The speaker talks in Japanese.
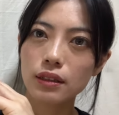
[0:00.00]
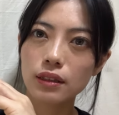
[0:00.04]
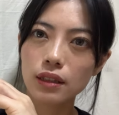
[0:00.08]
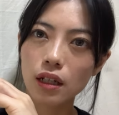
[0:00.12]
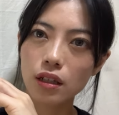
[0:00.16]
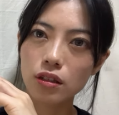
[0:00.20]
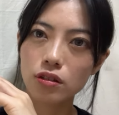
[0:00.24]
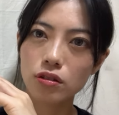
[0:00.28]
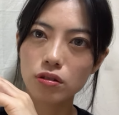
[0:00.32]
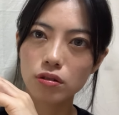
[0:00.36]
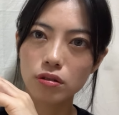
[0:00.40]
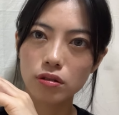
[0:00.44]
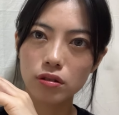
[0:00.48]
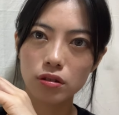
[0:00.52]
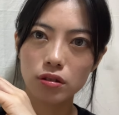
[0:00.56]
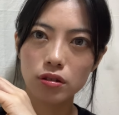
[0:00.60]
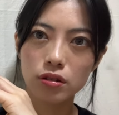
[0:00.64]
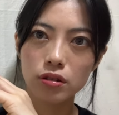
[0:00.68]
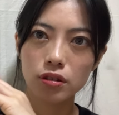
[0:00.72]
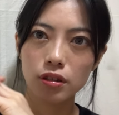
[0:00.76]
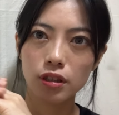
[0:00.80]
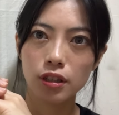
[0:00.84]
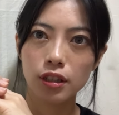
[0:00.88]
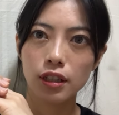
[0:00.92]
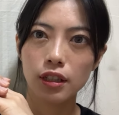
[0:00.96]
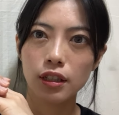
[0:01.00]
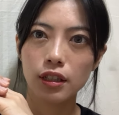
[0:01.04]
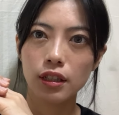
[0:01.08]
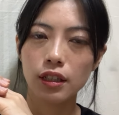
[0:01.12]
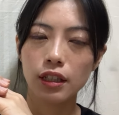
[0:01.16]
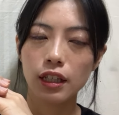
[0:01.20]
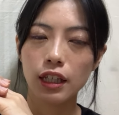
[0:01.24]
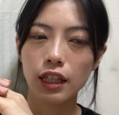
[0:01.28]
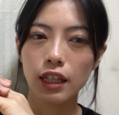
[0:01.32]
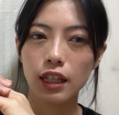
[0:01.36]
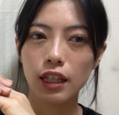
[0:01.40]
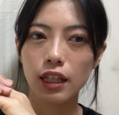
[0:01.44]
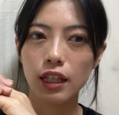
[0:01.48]
家族、
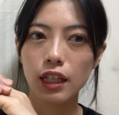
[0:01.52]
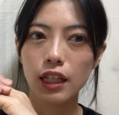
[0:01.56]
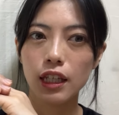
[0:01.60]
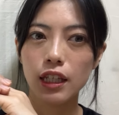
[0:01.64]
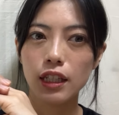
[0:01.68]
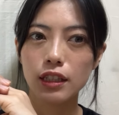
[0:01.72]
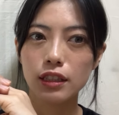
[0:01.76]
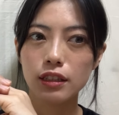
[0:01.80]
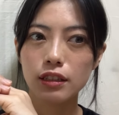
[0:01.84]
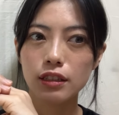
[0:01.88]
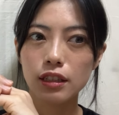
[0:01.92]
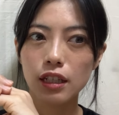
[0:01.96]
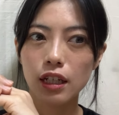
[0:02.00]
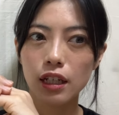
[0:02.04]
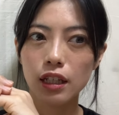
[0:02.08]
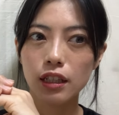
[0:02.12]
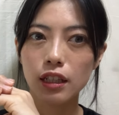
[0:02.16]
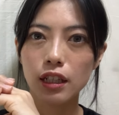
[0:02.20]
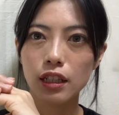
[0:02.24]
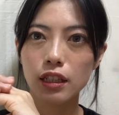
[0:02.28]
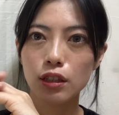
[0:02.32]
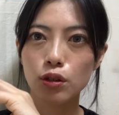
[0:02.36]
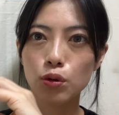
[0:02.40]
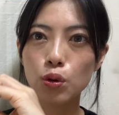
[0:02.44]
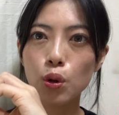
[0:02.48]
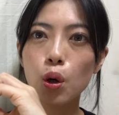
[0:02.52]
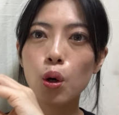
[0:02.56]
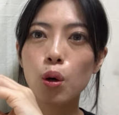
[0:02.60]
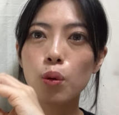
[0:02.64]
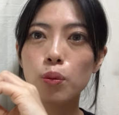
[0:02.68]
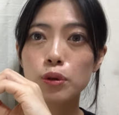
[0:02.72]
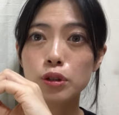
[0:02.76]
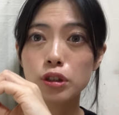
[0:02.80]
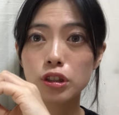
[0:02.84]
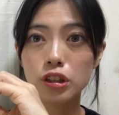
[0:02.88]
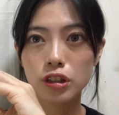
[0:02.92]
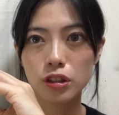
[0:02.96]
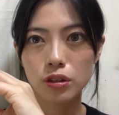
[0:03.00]
じゃあ何、動
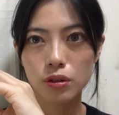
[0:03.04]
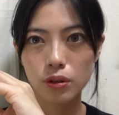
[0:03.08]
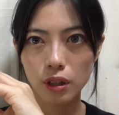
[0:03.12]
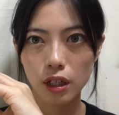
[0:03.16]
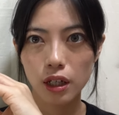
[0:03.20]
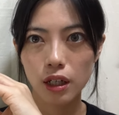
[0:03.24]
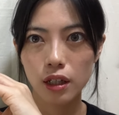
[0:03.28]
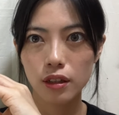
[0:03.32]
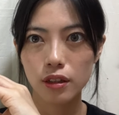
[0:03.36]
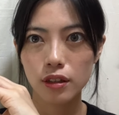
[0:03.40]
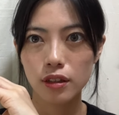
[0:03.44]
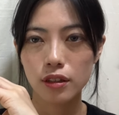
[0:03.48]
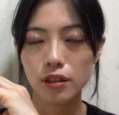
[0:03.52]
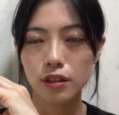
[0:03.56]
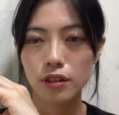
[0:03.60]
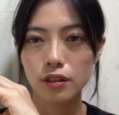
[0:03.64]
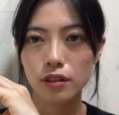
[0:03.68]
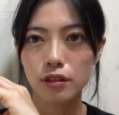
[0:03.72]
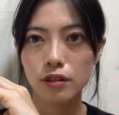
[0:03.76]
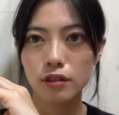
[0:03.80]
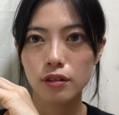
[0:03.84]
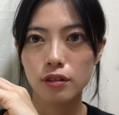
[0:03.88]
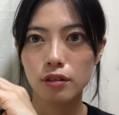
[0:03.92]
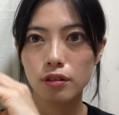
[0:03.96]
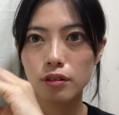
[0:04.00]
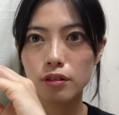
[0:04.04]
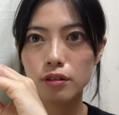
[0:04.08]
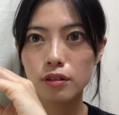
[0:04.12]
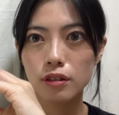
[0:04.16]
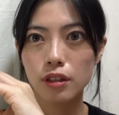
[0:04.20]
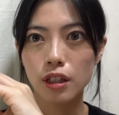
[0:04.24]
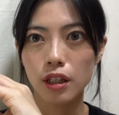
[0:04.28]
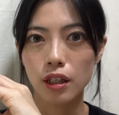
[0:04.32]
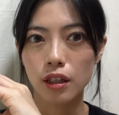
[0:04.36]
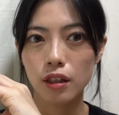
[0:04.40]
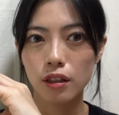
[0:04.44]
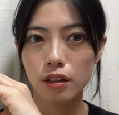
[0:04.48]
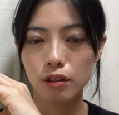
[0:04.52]
物とか
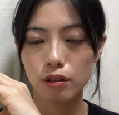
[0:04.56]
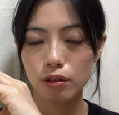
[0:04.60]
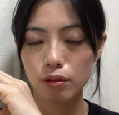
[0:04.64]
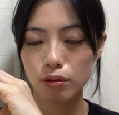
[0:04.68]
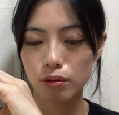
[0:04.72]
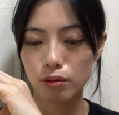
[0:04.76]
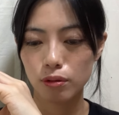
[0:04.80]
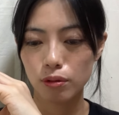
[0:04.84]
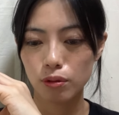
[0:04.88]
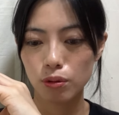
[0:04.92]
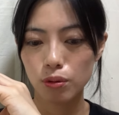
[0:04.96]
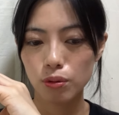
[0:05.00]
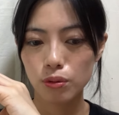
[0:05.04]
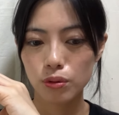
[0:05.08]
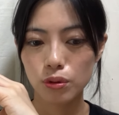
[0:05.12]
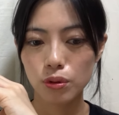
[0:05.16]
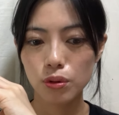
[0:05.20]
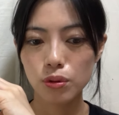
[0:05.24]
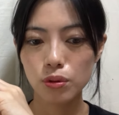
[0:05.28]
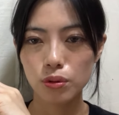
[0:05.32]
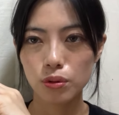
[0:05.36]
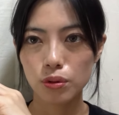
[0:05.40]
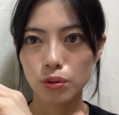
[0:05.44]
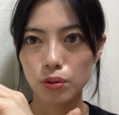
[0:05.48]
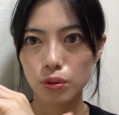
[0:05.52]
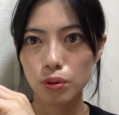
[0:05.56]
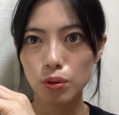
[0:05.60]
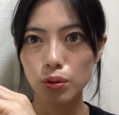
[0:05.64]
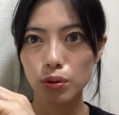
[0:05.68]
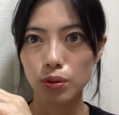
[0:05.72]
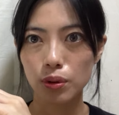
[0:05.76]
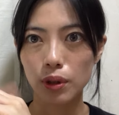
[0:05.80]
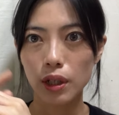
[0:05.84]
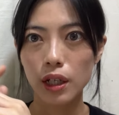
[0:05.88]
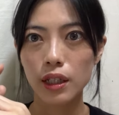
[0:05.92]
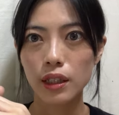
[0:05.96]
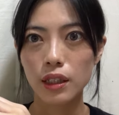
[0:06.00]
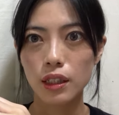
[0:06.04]
でこうどんど
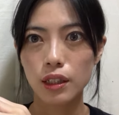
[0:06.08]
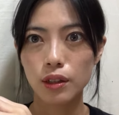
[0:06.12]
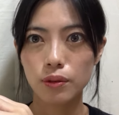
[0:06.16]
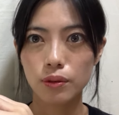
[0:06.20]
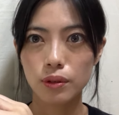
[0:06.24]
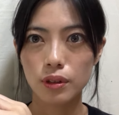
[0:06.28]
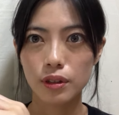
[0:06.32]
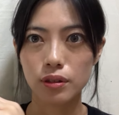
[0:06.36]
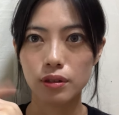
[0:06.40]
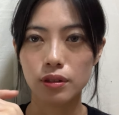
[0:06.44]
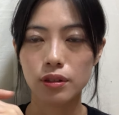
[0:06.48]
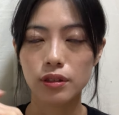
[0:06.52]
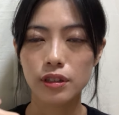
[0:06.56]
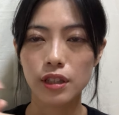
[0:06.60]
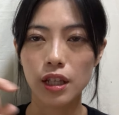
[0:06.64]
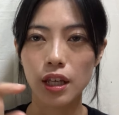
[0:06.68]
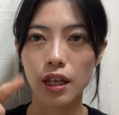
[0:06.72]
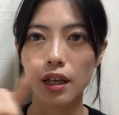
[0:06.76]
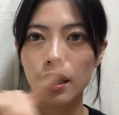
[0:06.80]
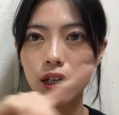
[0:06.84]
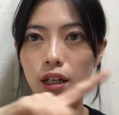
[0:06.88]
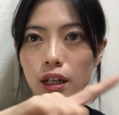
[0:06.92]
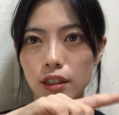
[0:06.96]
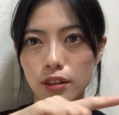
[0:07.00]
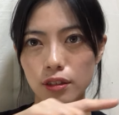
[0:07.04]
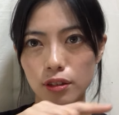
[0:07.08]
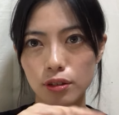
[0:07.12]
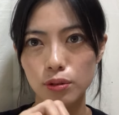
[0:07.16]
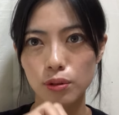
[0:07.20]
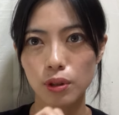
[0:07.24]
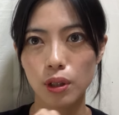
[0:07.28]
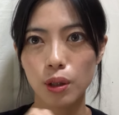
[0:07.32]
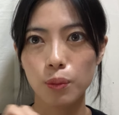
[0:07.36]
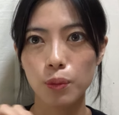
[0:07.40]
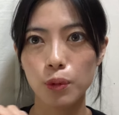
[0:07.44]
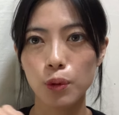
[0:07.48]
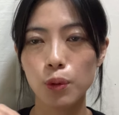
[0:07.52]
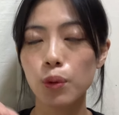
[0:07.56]
ん書いていくんです。生活と
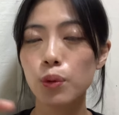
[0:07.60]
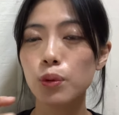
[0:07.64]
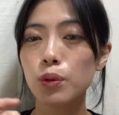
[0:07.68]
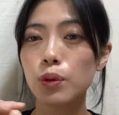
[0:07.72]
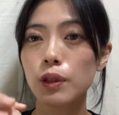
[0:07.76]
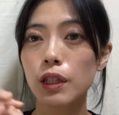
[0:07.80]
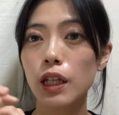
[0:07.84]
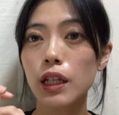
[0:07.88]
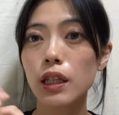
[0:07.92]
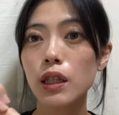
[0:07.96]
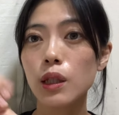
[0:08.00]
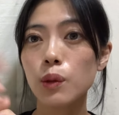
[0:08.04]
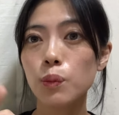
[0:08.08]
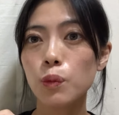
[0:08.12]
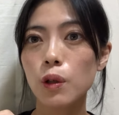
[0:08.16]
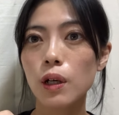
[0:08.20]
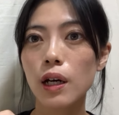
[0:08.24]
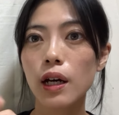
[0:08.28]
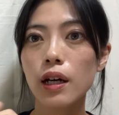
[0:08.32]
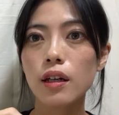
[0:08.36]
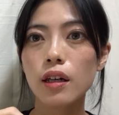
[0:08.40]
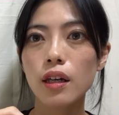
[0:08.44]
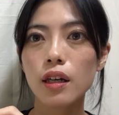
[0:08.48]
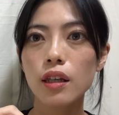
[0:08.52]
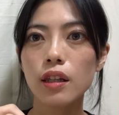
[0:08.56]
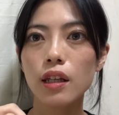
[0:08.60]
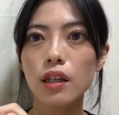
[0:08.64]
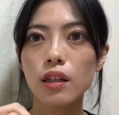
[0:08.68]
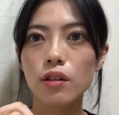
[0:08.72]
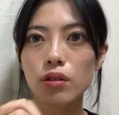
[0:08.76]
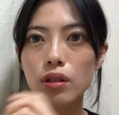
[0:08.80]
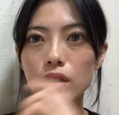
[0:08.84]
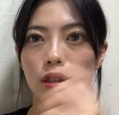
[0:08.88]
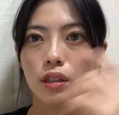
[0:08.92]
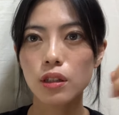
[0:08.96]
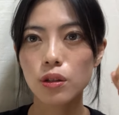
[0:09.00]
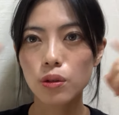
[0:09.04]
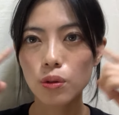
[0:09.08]
か本当何にも関係ないよう
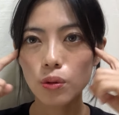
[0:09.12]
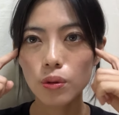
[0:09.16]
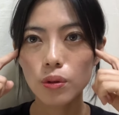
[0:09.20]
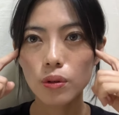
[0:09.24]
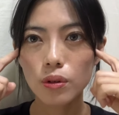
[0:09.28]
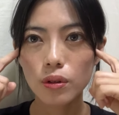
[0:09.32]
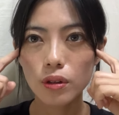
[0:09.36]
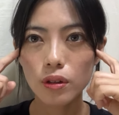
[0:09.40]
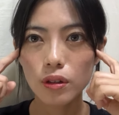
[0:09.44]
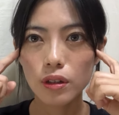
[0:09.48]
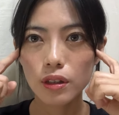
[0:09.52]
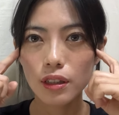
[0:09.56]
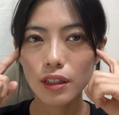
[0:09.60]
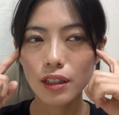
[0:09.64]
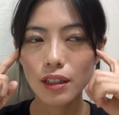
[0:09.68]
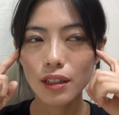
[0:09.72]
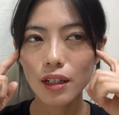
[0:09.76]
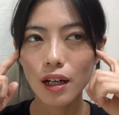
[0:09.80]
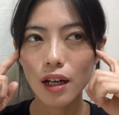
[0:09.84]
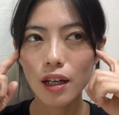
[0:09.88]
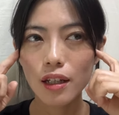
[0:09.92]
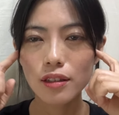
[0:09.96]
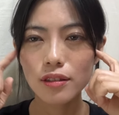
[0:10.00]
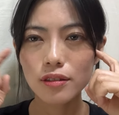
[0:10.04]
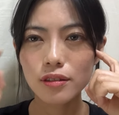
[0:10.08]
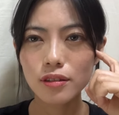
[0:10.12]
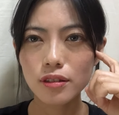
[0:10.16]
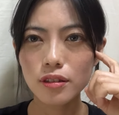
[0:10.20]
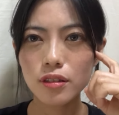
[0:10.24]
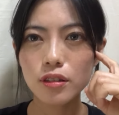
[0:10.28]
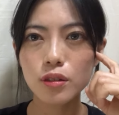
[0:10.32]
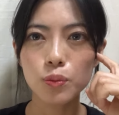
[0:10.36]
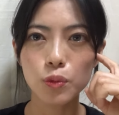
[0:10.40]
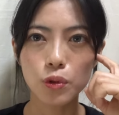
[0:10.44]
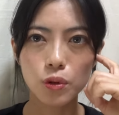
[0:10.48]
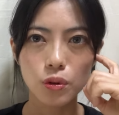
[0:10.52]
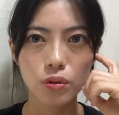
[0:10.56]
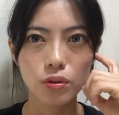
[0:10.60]
な人に関す
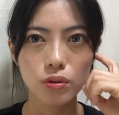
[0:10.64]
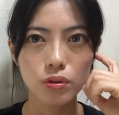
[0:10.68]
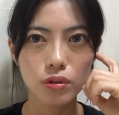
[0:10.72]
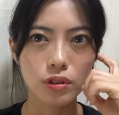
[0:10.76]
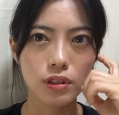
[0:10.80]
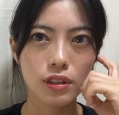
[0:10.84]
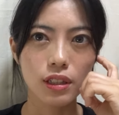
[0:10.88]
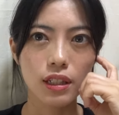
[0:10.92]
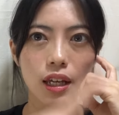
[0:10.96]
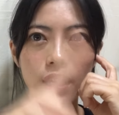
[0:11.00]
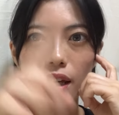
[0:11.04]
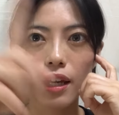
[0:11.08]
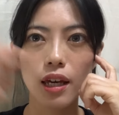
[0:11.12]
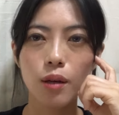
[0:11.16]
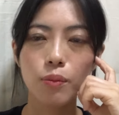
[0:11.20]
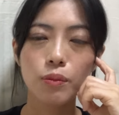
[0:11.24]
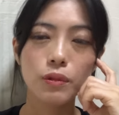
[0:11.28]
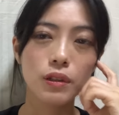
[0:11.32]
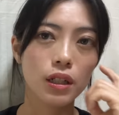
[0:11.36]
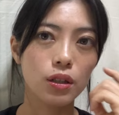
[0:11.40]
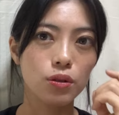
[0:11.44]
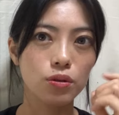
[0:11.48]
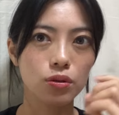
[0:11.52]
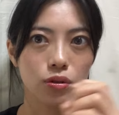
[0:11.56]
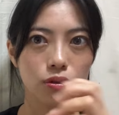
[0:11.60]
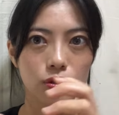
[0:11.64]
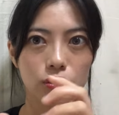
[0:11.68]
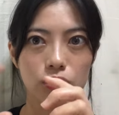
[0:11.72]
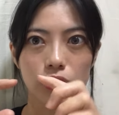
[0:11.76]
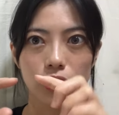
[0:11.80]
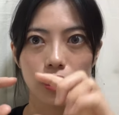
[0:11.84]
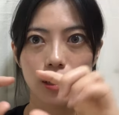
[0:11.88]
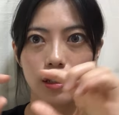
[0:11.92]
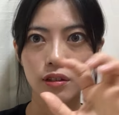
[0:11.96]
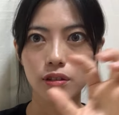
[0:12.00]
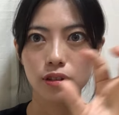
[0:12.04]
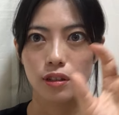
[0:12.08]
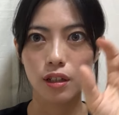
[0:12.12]
るもの全部書くとするじゃ
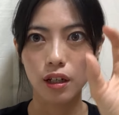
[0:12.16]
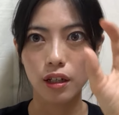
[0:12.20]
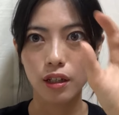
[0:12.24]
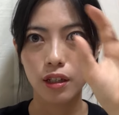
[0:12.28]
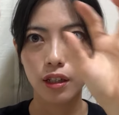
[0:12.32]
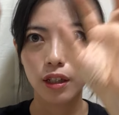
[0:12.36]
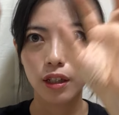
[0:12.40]
ないですか。